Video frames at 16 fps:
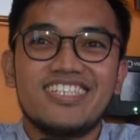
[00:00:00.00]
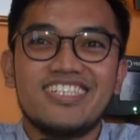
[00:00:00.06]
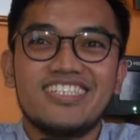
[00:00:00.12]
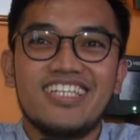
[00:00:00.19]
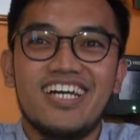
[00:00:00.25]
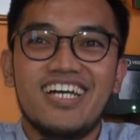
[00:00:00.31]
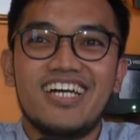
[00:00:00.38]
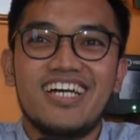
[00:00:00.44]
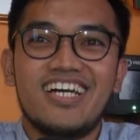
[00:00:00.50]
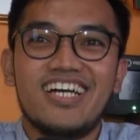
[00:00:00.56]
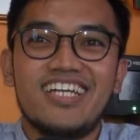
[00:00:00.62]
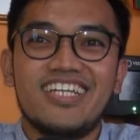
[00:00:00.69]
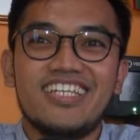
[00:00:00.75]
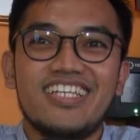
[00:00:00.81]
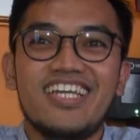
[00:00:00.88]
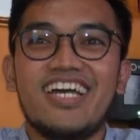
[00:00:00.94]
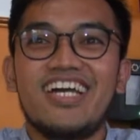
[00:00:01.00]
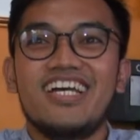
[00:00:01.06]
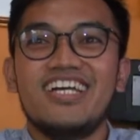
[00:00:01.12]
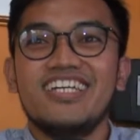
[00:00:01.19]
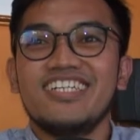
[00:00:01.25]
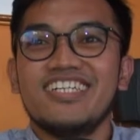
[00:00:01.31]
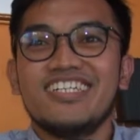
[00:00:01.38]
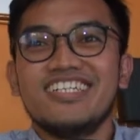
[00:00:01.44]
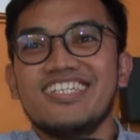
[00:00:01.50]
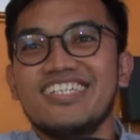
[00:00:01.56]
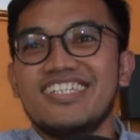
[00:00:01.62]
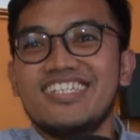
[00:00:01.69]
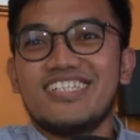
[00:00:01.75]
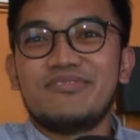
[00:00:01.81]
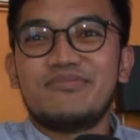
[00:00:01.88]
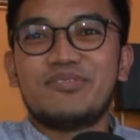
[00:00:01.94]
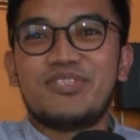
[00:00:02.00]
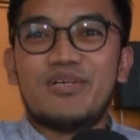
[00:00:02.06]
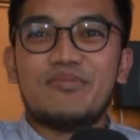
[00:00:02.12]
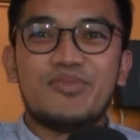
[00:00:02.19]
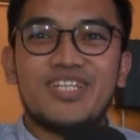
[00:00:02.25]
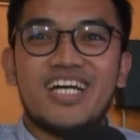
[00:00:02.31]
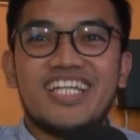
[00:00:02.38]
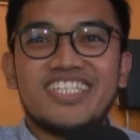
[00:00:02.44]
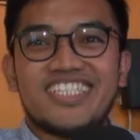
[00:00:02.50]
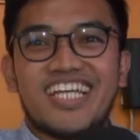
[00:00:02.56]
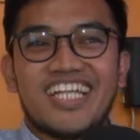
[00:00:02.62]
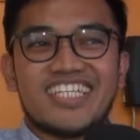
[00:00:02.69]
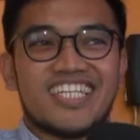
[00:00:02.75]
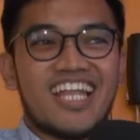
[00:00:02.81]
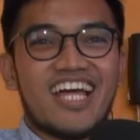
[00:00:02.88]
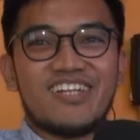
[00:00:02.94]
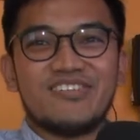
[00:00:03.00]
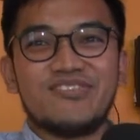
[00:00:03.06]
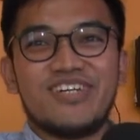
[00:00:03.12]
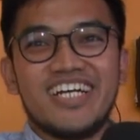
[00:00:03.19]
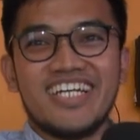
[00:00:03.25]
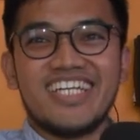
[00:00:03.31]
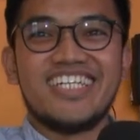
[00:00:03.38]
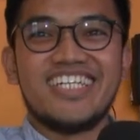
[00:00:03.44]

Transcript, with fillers: dan ya mudah-mudahan sehat selalu Pak.